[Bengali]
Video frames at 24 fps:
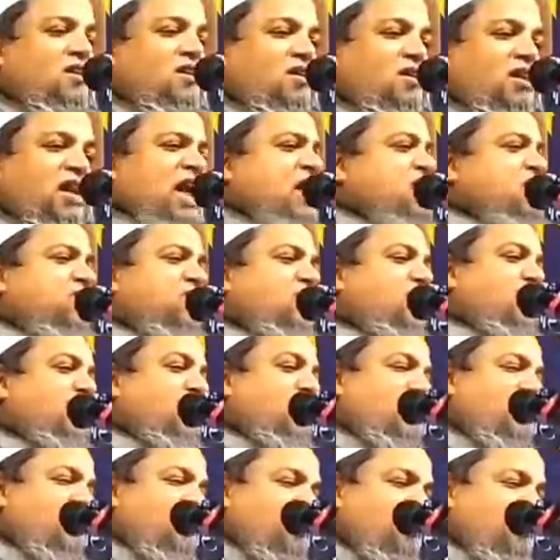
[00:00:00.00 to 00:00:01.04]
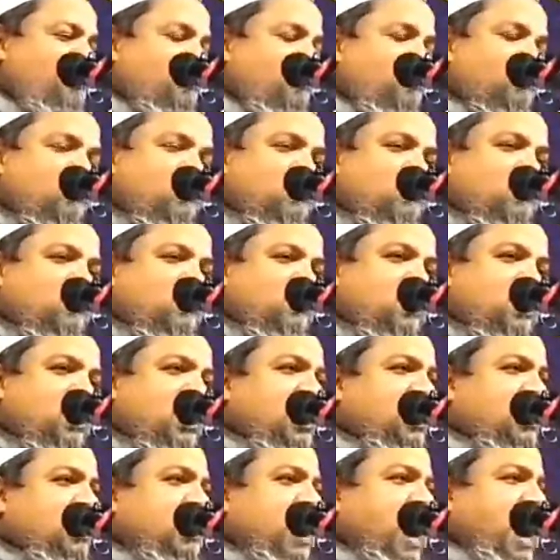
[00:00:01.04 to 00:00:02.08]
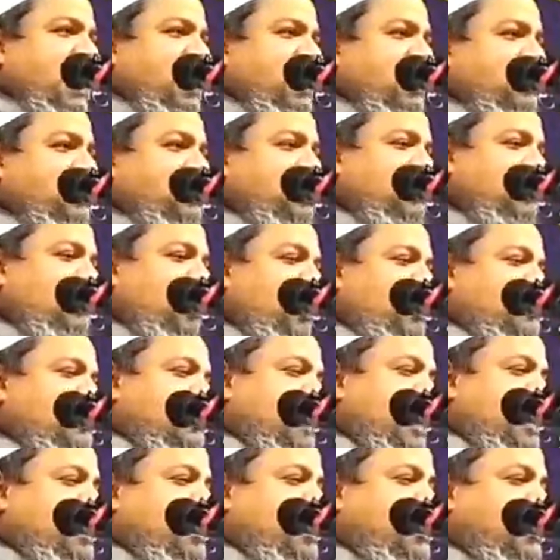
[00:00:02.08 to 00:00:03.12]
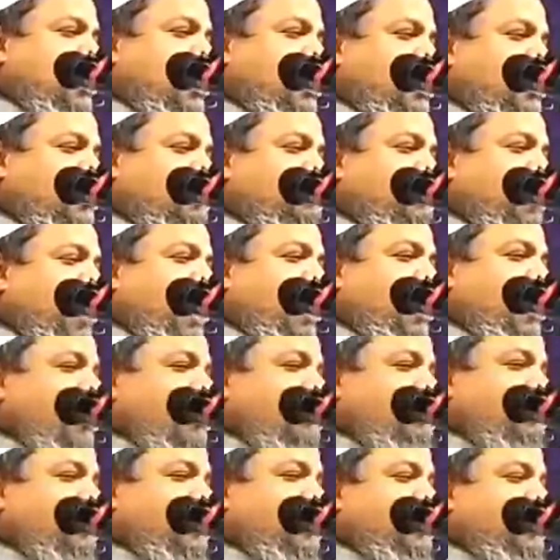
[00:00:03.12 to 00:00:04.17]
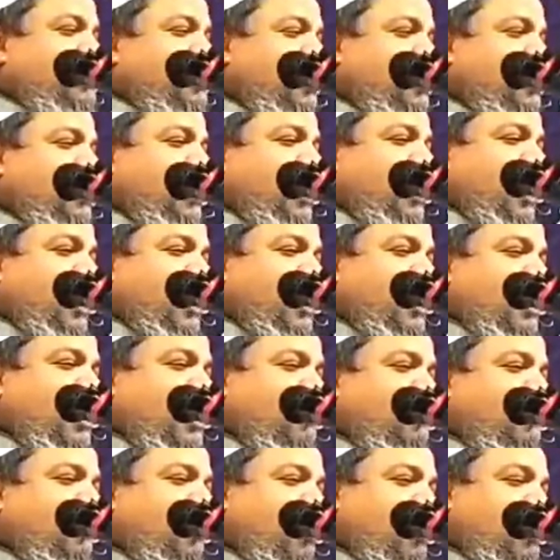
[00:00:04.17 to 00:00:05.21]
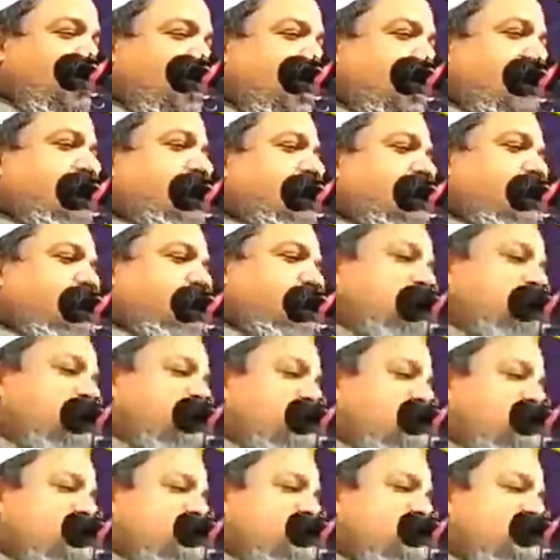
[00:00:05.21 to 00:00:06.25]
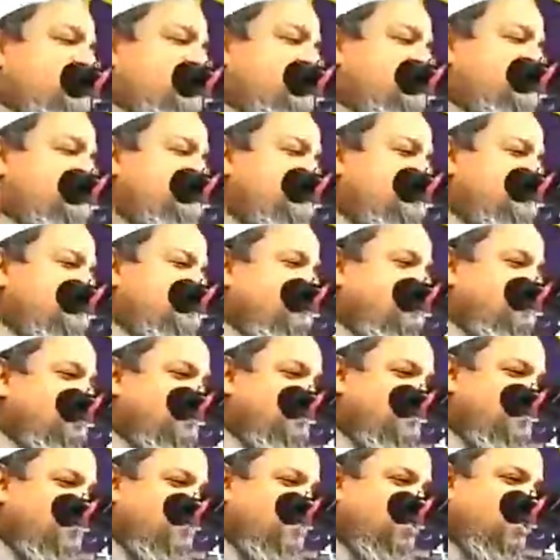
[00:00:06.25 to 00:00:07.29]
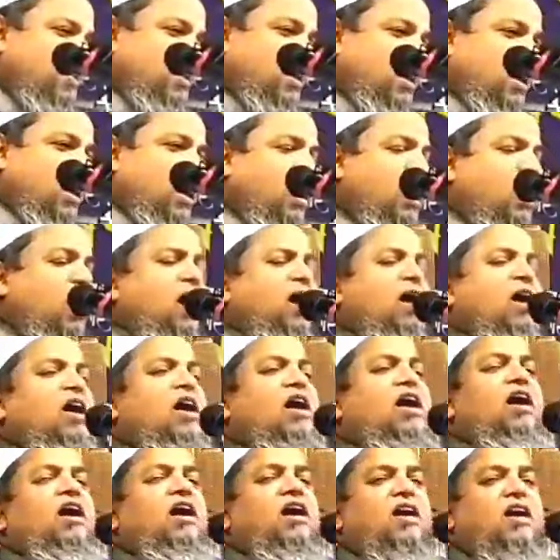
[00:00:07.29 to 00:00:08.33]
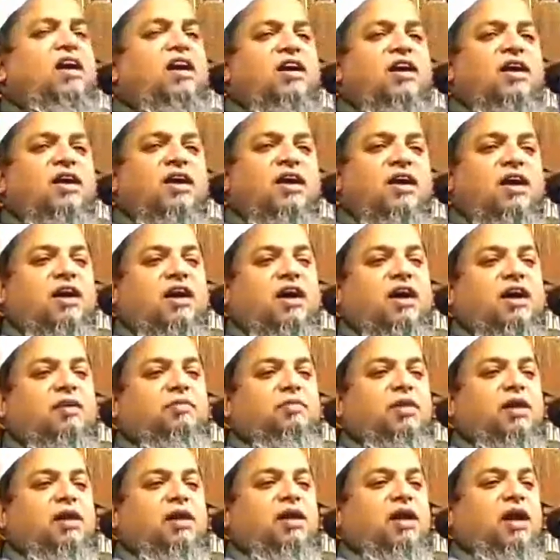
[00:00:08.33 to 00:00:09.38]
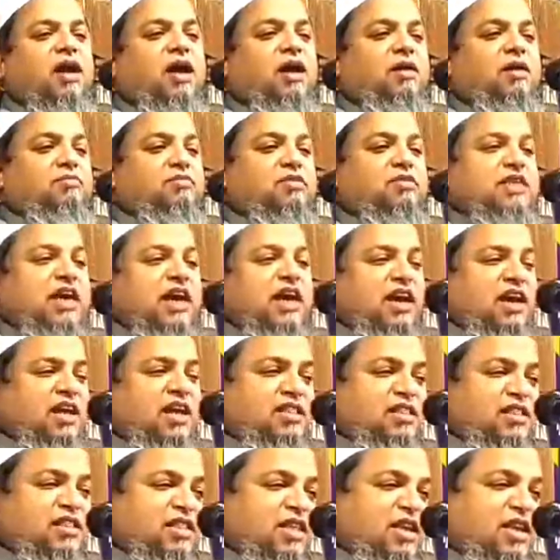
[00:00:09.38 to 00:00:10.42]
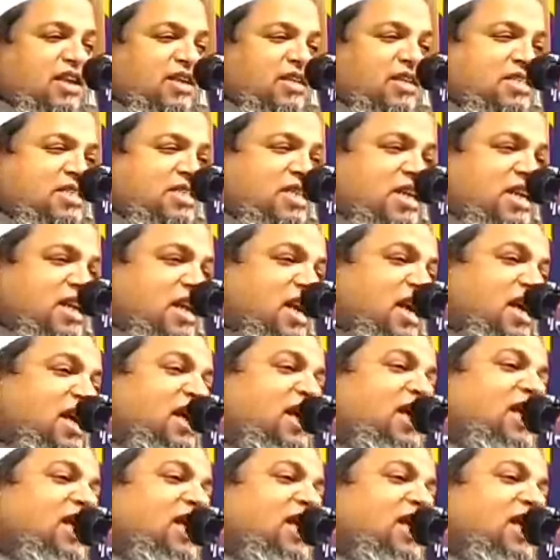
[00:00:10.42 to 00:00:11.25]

নাই তো এ নাই শোনার সাথে সাথে মালিক ইবনে দিন আর অজ্ঞান হয়ে পড়ে গেছে হায় হায় আমার নাম জান্নাতিদের লিস্টে নাই